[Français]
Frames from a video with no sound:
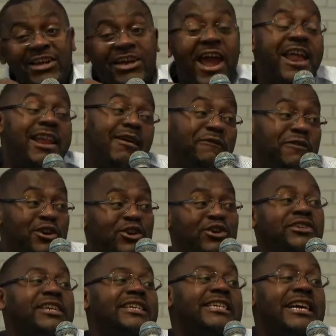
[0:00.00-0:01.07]
enfant de Dieu te
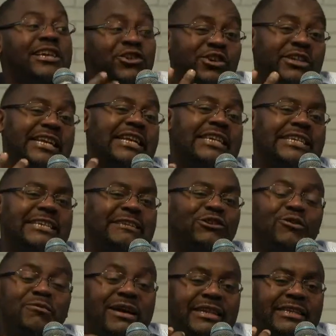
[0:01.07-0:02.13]
dit, Dieu t'a dit, Dieu
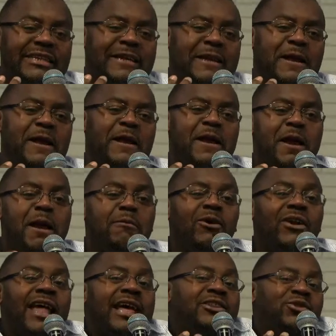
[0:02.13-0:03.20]
m'a dit, bon
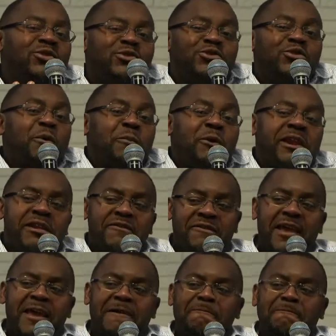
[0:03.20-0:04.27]
là, tu, ne peux rien faire.
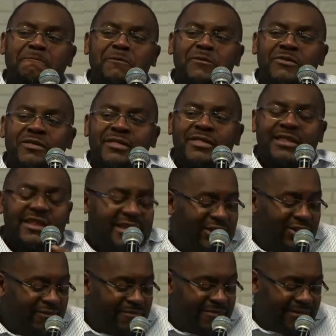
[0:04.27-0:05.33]

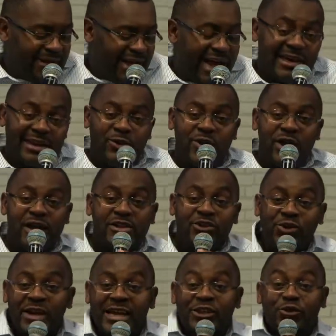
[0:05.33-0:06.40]
Alléluia. Dieu
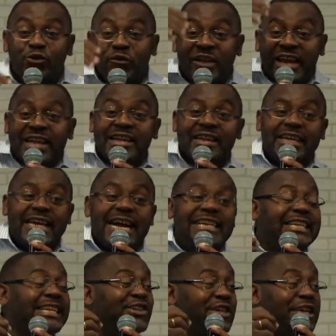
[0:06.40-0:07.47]
est souverain. Quand il te
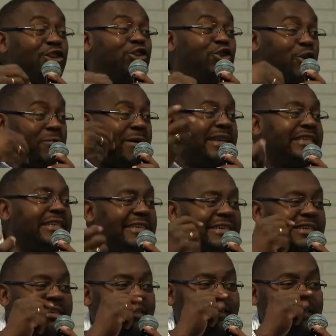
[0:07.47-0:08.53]
dit, Dieu m'a dit,
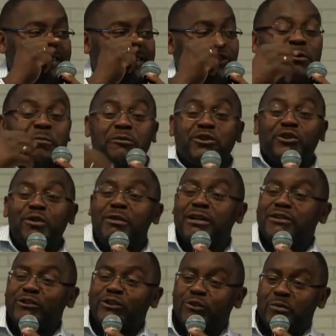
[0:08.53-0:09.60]
tu peux seulement te
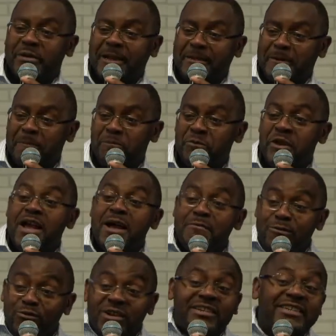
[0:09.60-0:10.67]
soumettre. Mais
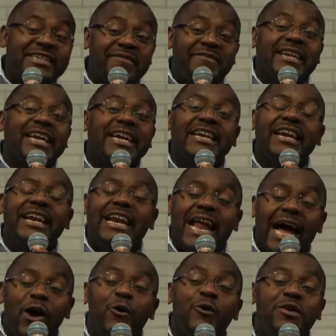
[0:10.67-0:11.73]
moi, je savais que là
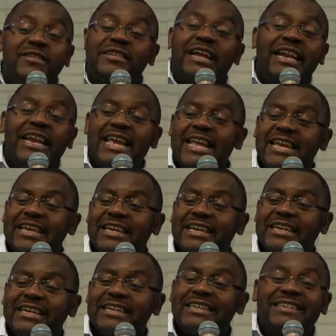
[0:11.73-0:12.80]
où ils allaient,
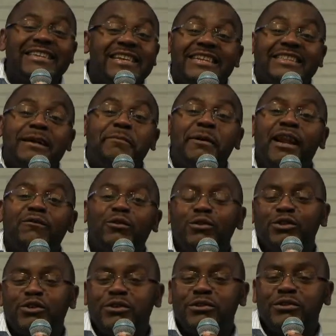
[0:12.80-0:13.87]
ce n'était pas la
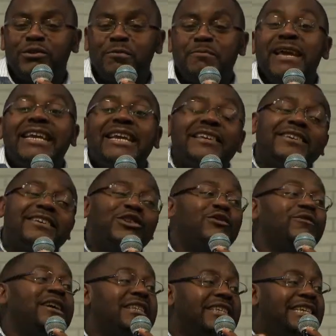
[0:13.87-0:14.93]
volonté de Dieu. Mais qu'est-ce que tu vas
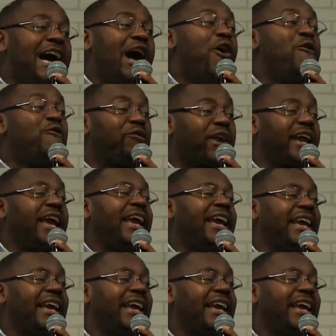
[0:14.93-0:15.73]
dire à un frère